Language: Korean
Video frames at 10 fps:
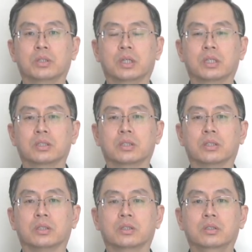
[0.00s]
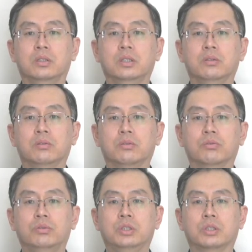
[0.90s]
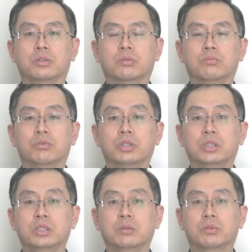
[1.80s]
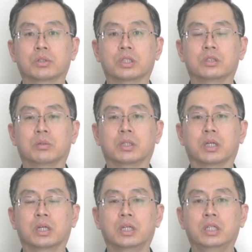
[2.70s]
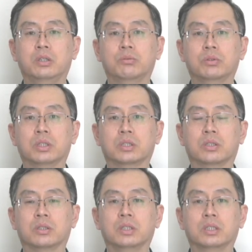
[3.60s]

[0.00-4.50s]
따라서 그들이 누군지 또는 무엇인지 모르겠지만 할리우드에서